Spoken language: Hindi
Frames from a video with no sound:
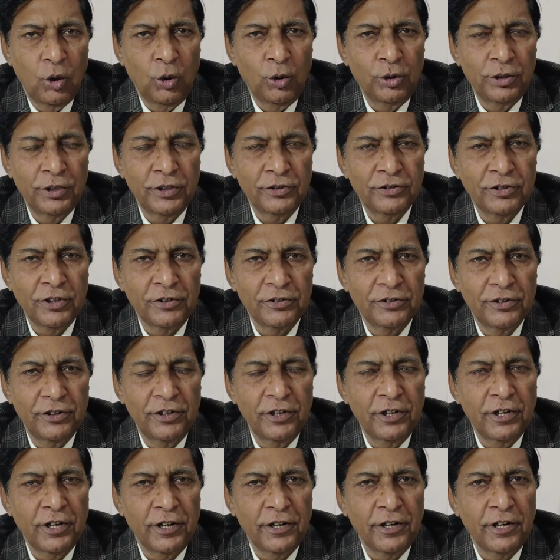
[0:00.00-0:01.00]
और ये
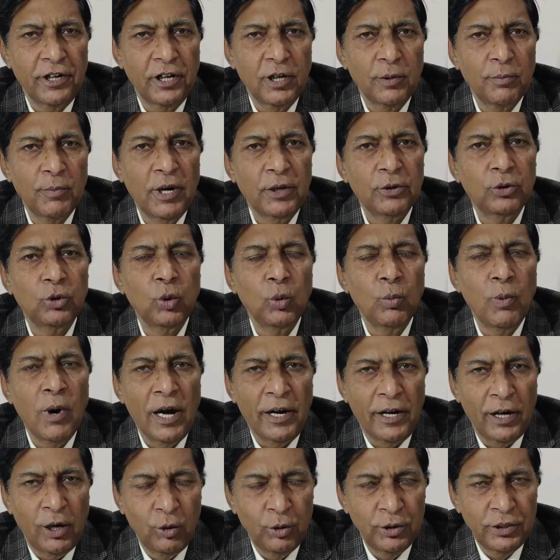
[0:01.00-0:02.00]
सर्जरी करने के बाद
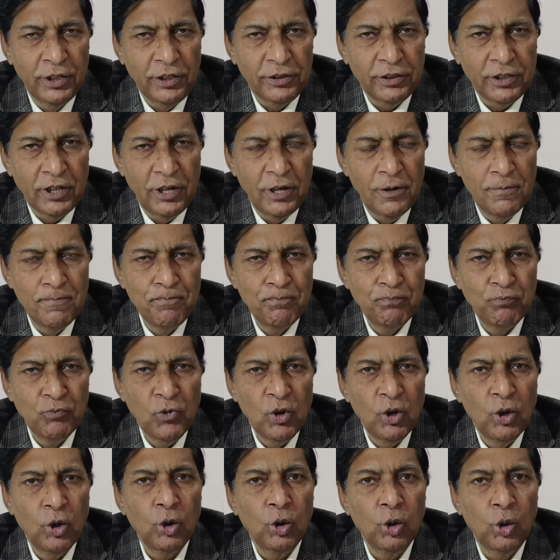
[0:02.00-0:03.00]
दोबारा हो जाता है
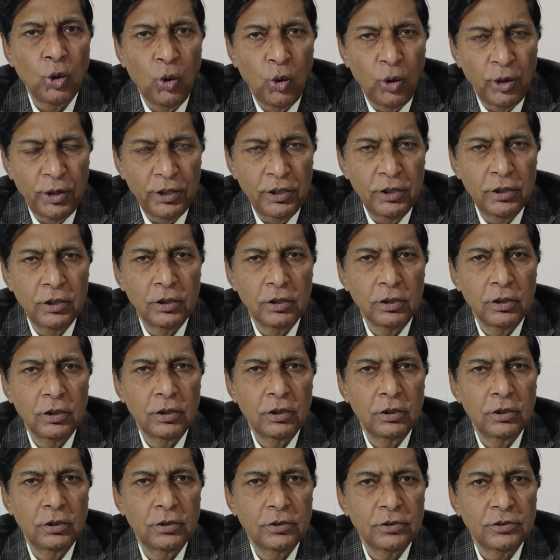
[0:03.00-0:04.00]
क्योंकि
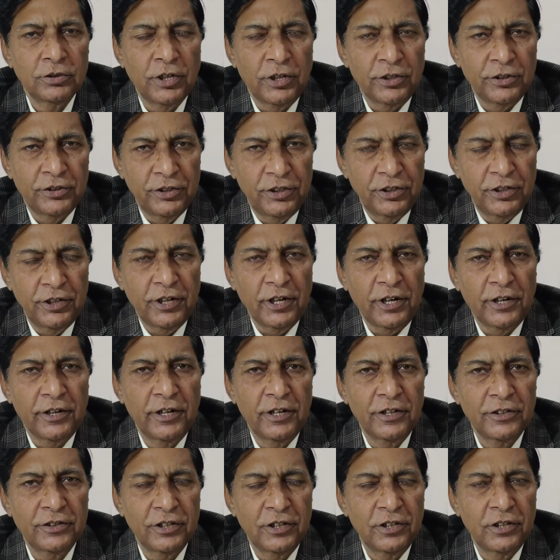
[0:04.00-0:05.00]
सर्जरी
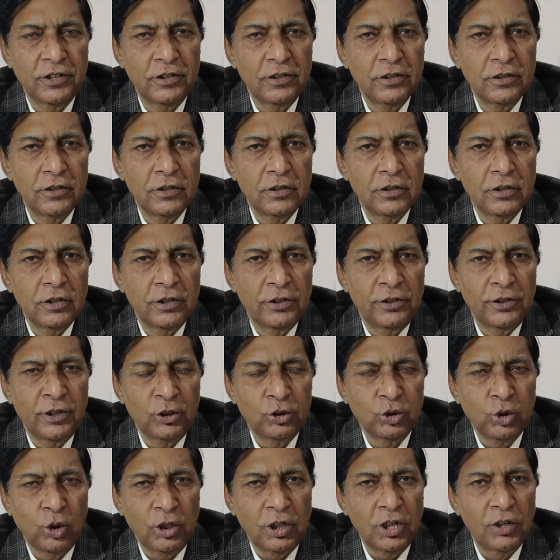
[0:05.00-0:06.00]
करने से
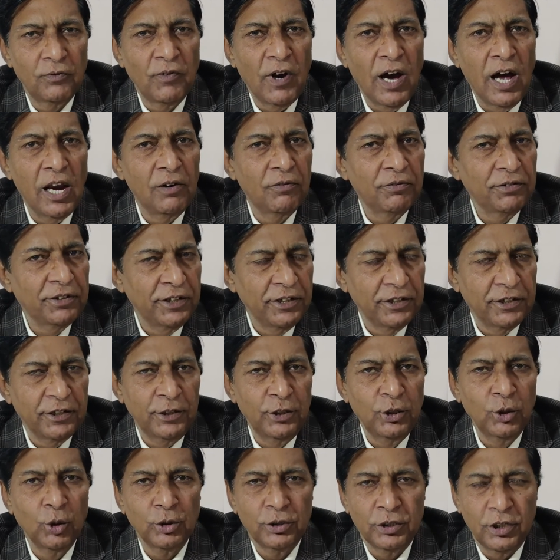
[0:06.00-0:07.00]
नसों के बाल ठीक
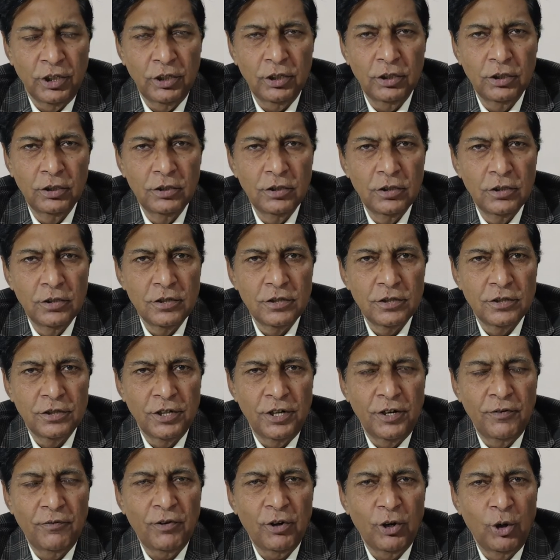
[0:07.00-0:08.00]
नहीं होते
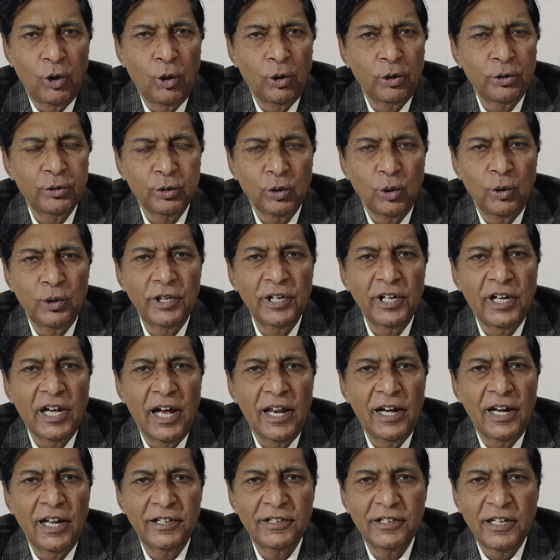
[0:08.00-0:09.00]
सिर्फ क्लोट्स को
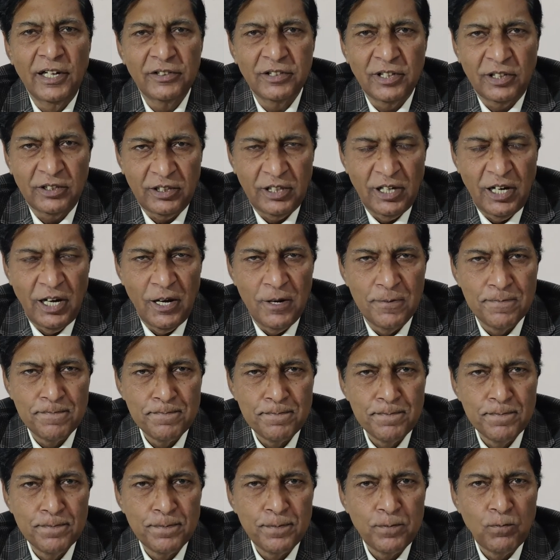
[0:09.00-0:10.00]
निकाला जा सकता है
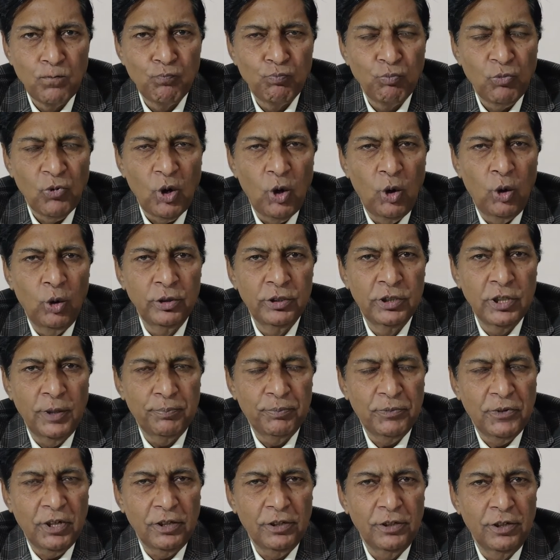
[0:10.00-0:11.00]
और
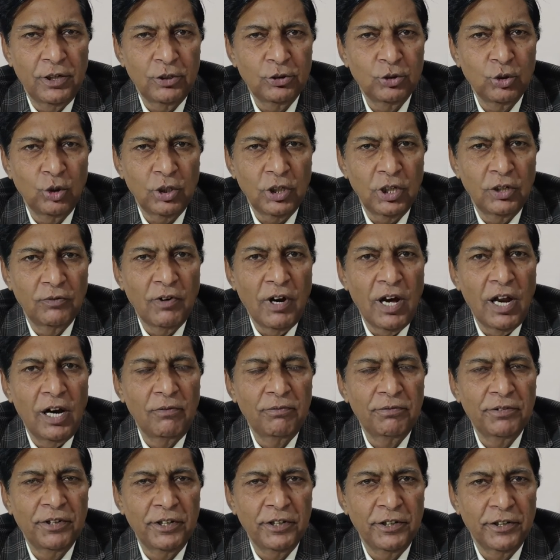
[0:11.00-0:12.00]
जब तक नसों के
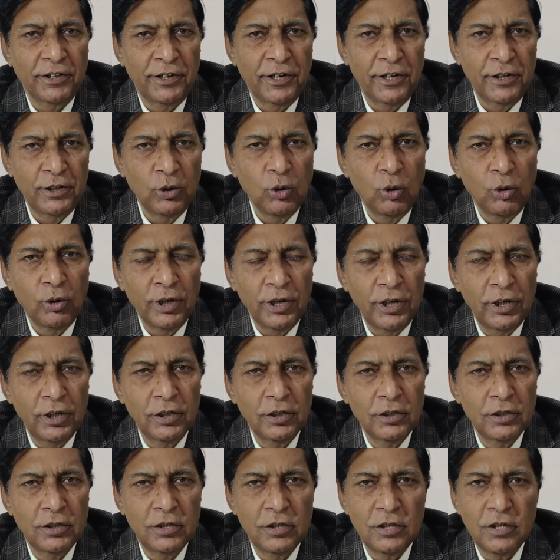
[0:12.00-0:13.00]
बाल ठीक नहीं होंगे
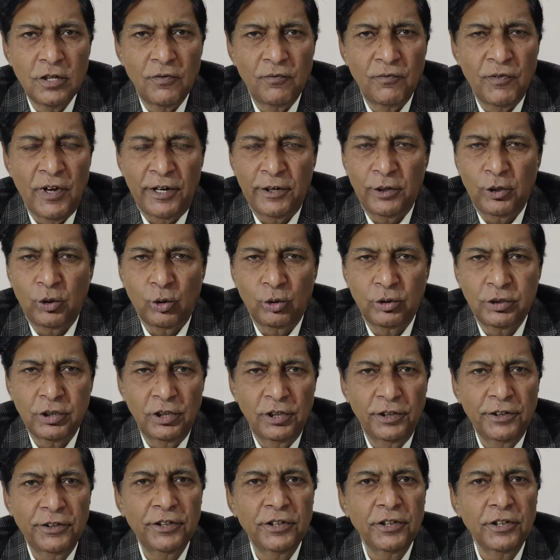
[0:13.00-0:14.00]

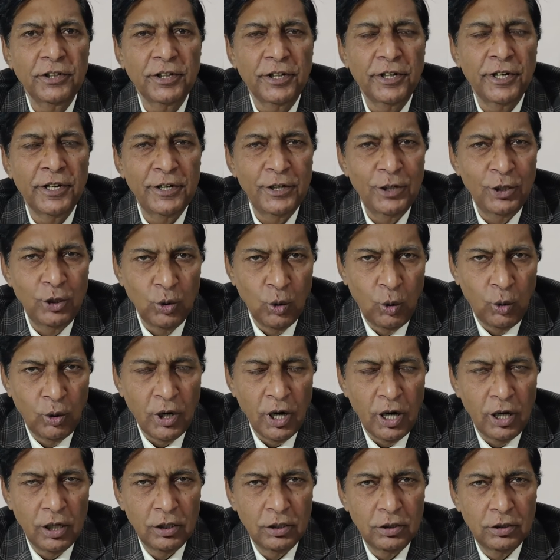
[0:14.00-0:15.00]
वेरिकोसिल ठीक नहीं
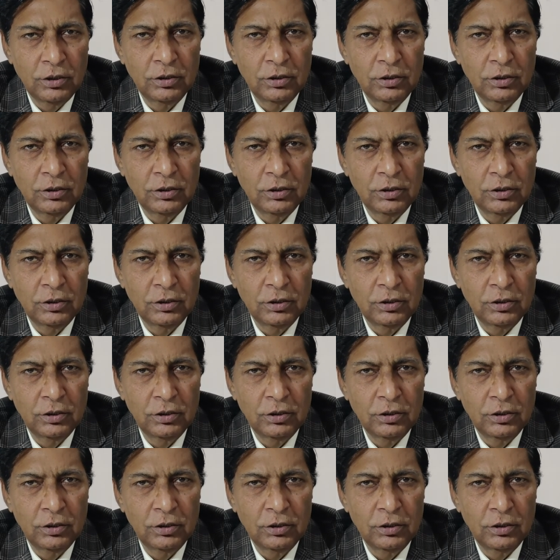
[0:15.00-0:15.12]
होगा